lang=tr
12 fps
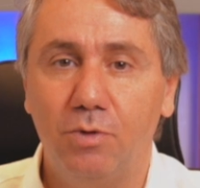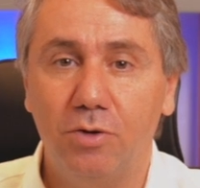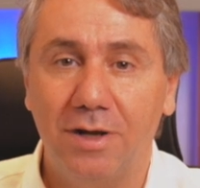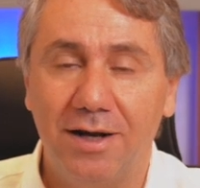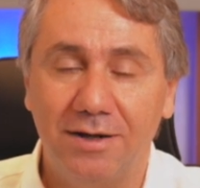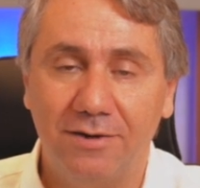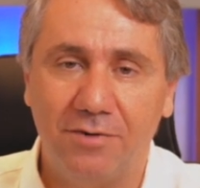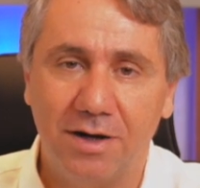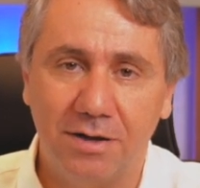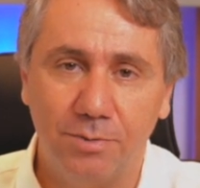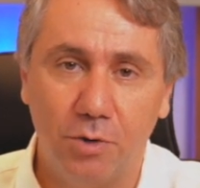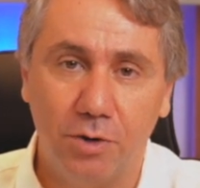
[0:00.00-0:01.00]
bölgelerde,
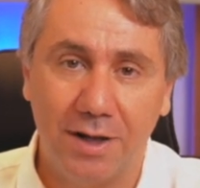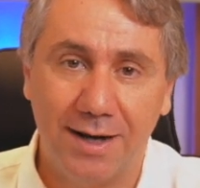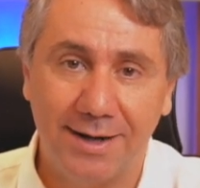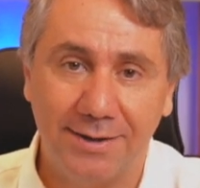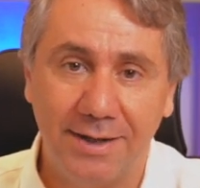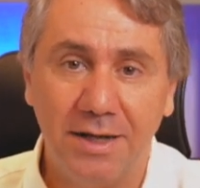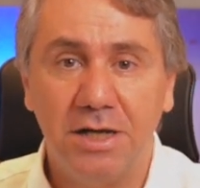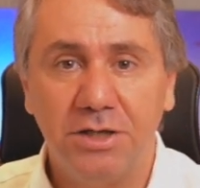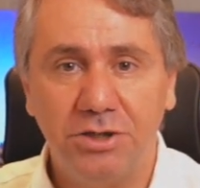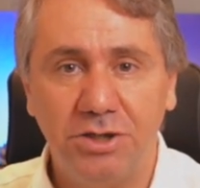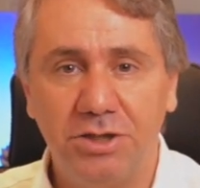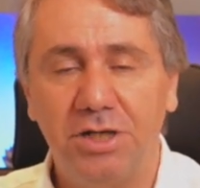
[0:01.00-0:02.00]
farklı bölgelerde
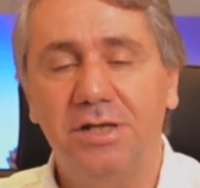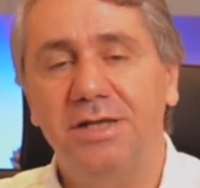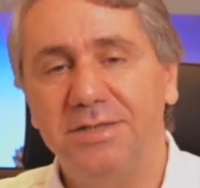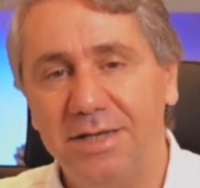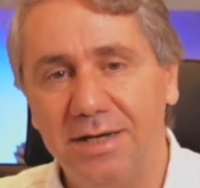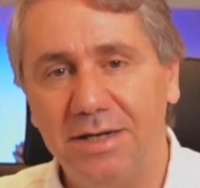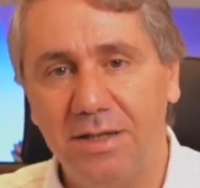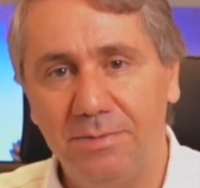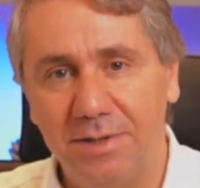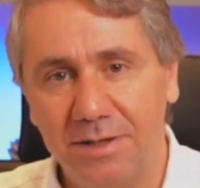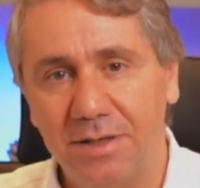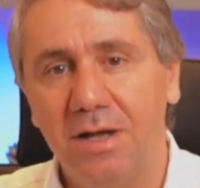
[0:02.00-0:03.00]
şişlikle
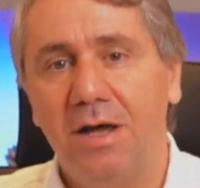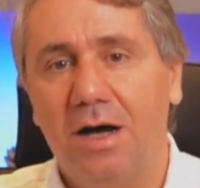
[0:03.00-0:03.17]
seyredebilir.